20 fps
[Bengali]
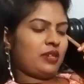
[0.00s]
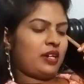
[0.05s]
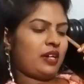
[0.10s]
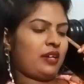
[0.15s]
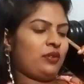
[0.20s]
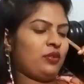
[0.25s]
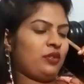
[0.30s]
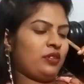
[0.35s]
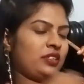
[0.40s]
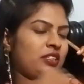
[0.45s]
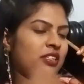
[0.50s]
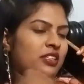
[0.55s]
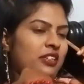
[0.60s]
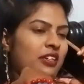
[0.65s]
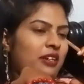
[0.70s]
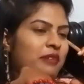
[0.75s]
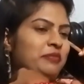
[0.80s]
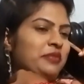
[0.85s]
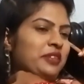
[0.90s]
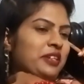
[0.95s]
ভালো আছি
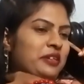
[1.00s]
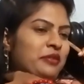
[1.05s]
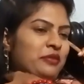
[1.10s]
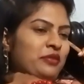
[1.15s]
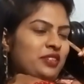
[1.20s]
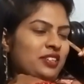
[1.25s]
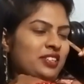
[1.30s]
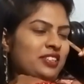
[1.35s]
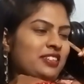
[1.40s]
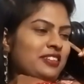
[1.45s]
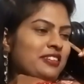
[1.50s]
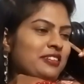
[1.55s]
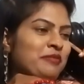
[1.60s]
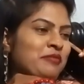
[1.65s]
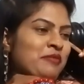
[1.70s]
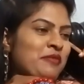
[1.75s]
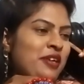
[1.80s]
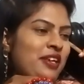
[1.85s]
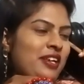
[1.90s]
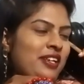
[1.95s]
আপনি কেমন আছেন
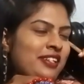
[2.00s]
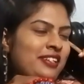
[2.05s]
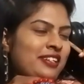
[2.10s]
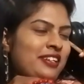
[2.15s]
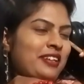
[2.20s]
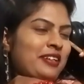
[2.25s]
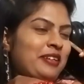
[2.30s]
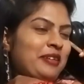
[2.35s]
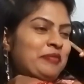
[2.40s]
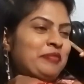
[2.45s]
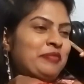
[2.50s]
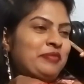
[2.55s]
সাহেব